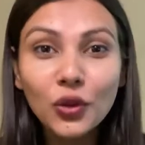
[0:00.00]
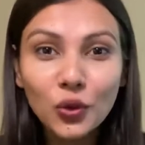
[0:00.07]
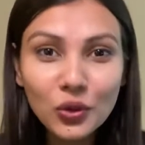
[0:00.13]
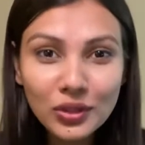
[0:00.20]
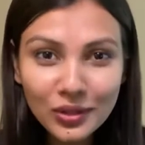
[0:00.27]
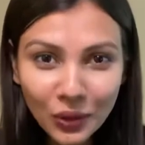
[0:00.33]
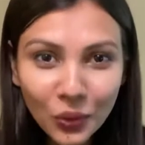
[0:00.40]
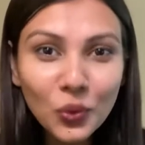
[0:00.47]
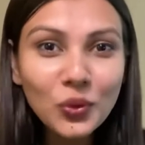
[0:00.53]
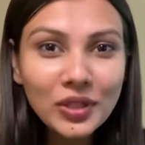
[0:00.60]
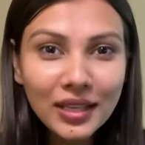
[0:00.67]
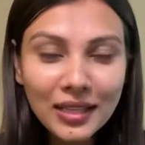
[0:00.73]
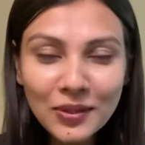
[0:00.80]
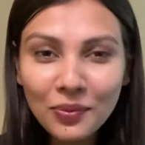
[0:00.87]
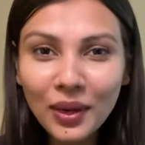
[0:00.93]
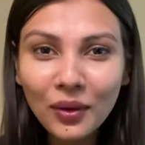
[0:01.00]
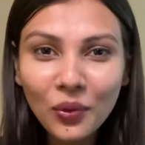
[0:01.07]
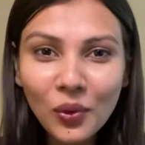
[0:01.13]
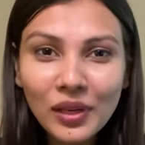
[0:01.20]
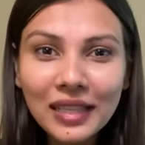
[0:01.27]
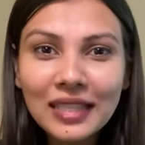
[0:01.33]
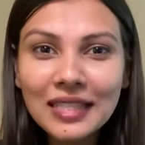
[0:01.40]
तो जरूर से इसमें
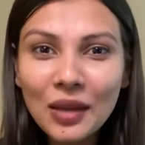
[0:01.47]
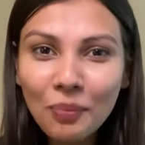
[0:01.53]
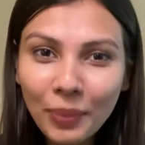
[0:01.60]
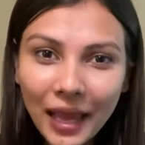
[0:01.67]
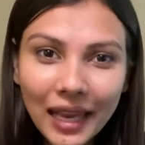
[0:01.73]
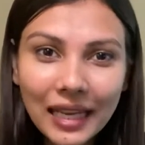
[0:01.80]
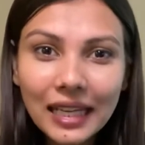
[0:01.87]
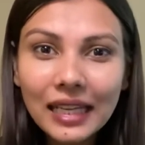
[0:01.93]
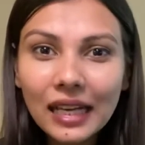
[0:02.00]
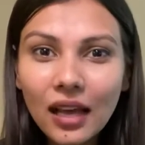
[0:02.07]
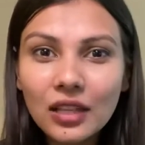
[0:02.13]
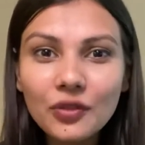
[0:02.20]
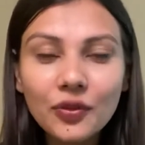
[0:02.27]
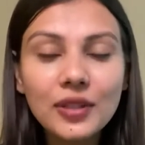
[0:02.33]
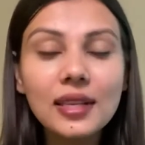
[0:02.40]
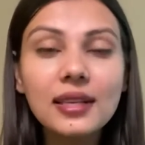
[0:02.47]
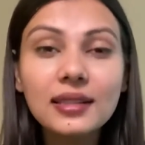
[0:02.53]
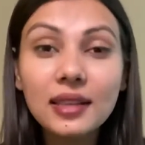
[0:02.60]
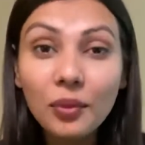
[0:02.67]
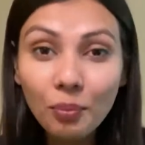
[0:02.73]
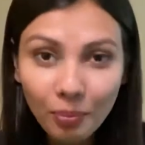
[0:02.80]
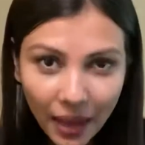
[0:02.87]
एनरोल कीजिए पहली क्लास फिजिक्स
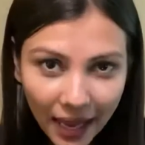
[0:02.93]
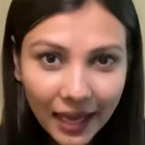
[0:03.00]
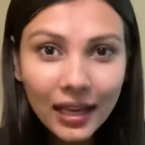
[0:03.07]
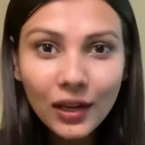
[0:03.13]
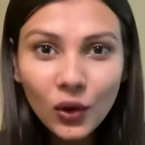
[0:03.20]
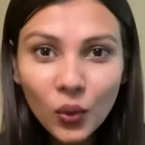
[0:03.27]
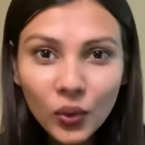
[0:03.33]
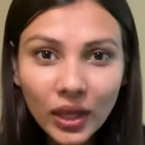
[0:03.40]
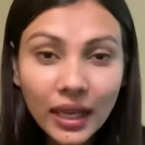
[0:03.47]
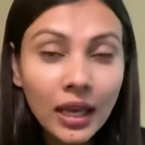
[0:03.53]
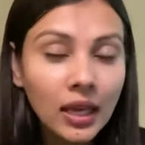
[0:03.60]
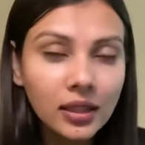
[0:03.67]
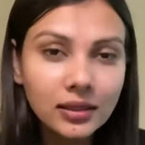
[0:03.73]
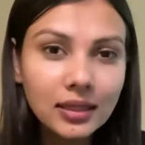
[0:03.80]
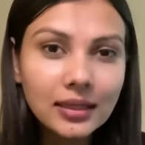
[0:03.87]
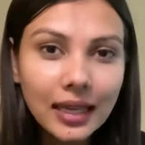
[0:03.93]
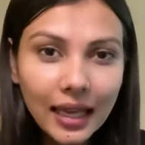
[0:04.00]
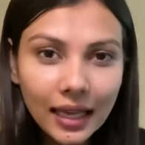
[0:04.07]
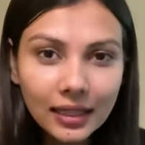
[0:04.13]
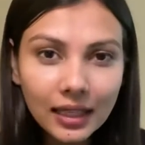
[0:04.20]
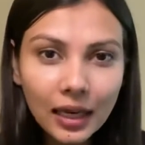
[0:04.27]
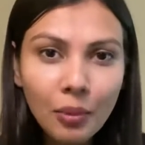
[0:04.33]
की मैं ही लूंगी जिसके
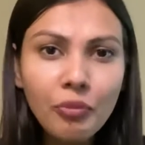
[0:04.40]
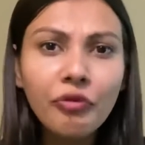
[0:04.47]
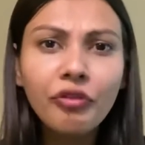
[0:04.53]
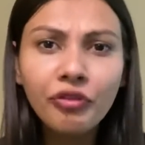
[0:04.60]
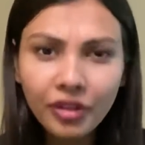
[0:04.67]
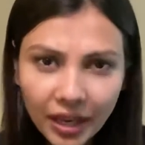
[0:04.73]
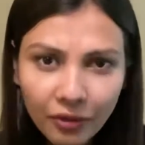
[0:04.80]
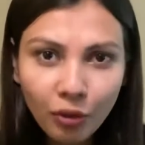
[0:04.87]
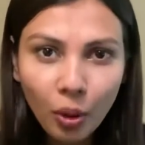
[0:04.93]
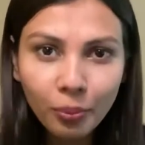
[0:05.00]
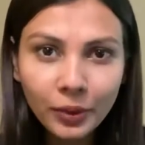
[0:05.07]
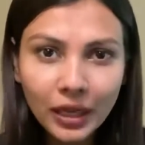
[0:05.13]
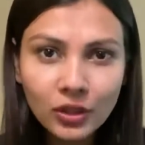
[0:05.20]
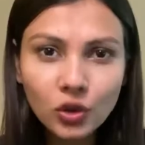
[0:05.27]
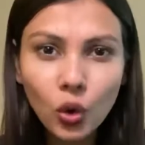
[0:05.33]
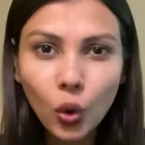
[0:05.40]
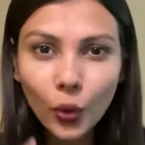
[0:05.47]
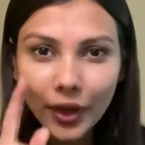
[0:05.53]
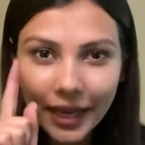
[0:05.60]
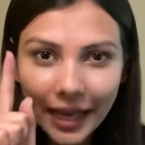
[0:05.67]
अंदर हम वेव ऑप्टिक्स को